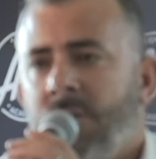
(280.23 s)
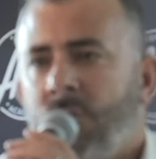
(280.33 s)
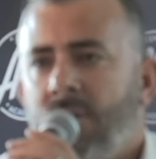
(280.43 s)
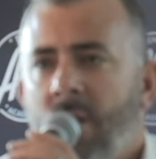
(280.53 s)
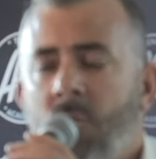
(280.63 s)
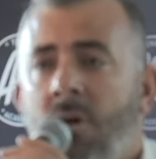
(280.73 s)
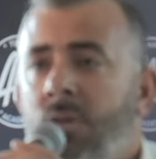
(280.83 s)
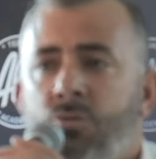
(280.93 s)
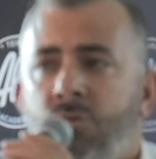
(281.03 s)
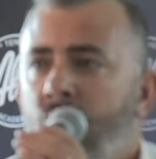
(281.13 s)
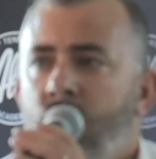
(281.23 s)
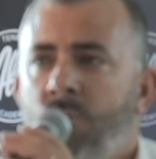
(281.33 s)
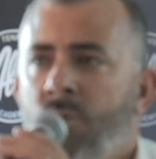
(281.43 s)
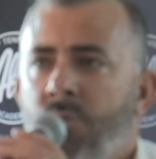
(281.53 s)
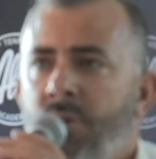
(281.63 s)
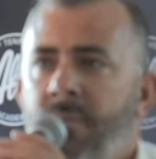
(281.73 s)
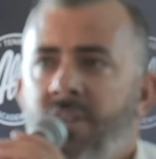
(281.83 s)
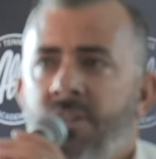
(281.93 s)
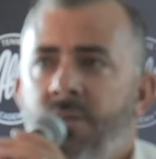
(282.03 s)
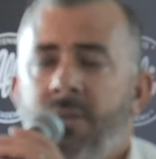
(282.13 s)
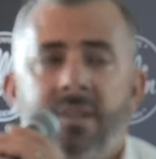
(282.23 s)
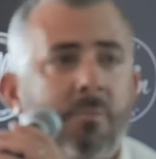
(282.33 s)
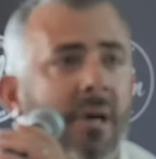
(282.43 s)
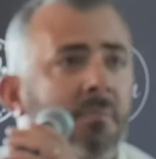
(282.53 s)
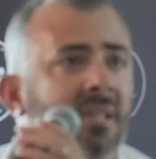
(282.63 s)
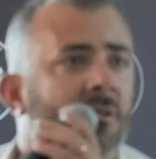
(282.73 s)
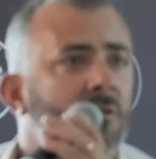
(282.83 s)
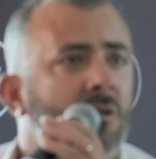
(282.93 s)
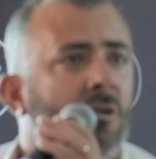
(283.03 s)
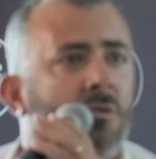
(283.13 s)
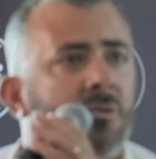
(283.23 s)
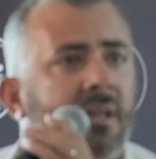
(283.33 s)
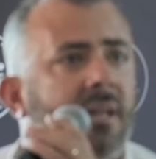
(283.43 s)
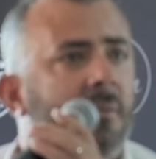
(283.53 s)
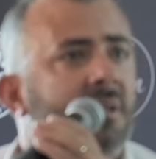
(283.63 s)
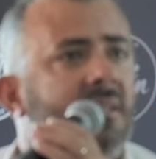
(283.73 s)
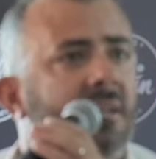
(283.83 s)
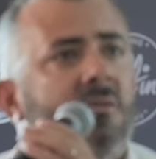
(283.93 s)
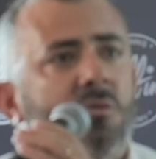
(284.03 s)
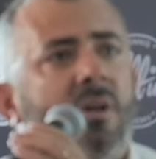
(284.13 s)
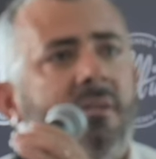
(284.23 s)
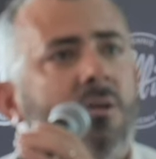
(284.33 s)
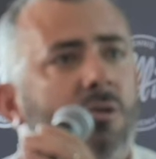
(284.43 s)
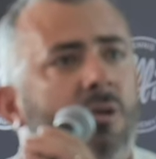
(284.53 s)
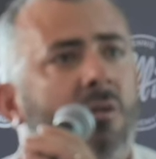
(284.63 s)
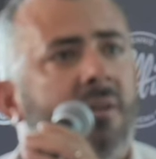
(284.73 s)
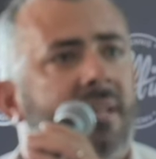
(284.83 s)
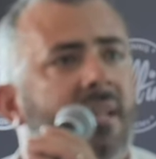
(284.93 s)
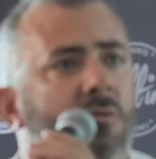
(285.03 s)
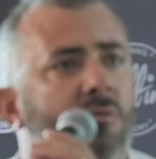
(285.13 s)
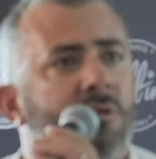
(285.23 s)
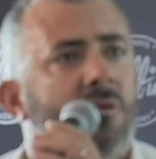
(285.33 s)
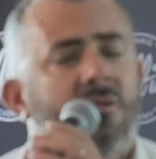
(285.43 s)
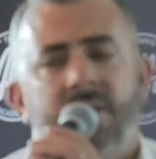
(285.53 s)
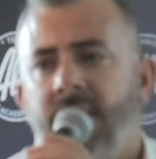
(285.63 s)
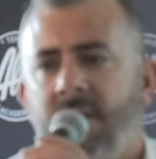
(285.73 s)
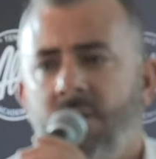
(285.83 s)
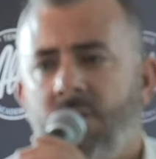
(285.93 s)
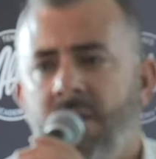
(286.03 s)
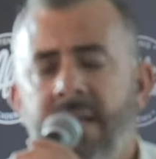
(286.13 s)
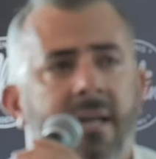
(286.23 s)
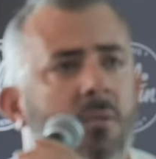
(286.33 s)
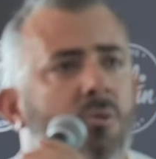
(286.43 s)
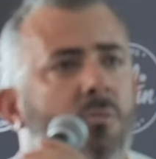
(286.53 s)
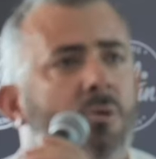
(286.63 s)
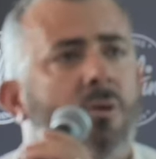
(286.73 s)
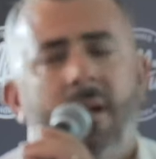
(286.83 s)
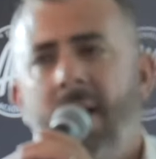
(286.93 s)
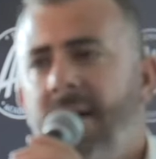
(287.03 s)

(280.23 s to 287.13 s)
contrairement à tout ce que tout le monde peut imaginer, on n'était pas amis avant de se rencontrer. L'amitié est venue avec le temps, avec la confiance, et il n'y a rien de plus beau